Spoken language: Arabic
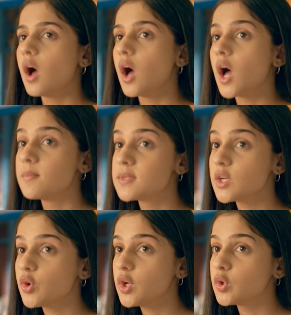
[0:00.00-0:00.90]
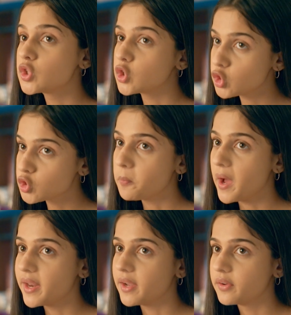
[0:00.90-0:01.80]
شكله في حدا مخبي
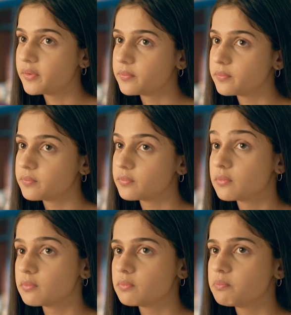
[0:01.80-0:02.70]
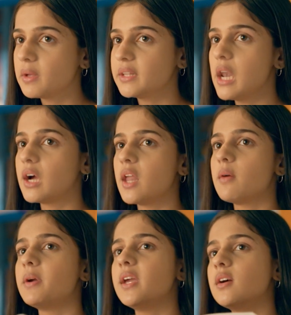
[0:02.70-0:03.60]
سر علينا ونحن لازم